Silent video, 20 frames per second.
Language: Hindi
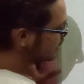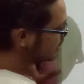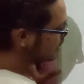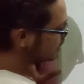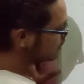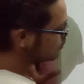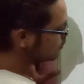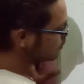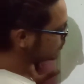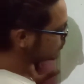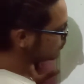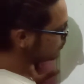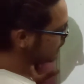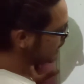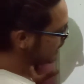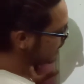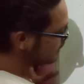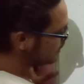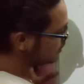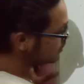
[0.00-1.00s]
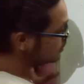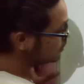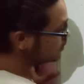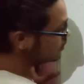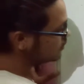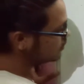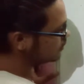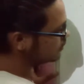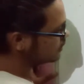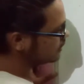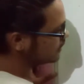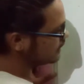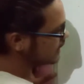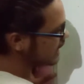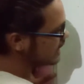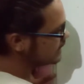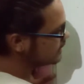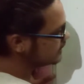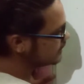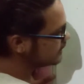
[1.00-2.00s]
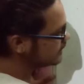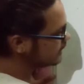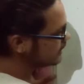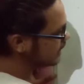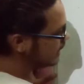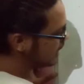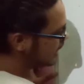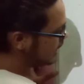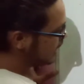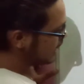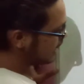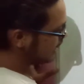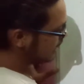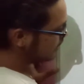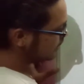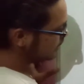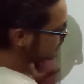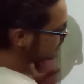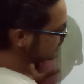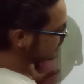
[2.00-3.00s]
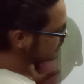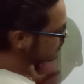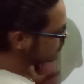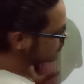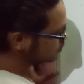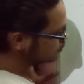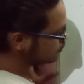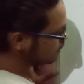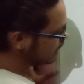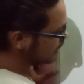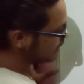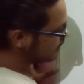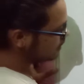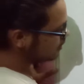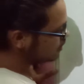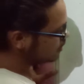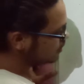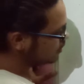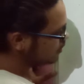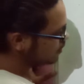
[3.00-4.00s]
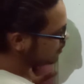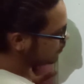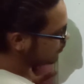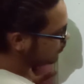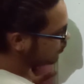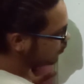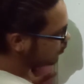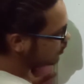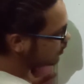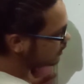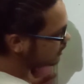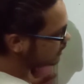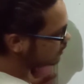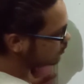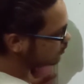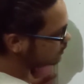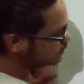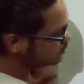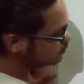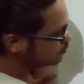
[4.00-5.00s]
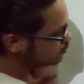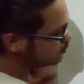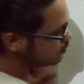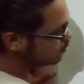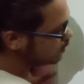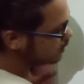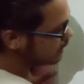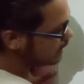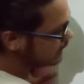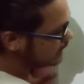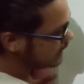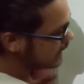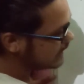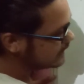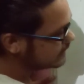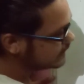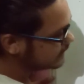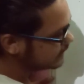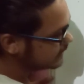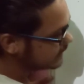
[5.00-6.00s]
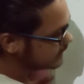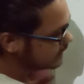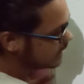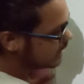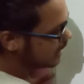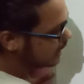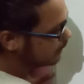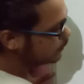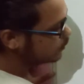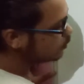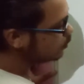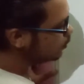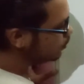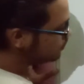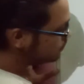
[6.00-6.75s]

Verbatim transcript: इक्व टू एंगल नाइन्टी डिग्री एंगल थ्री इक्व टू एंगल फोर इक्व टू नाइन्टी डिग्री अब देखो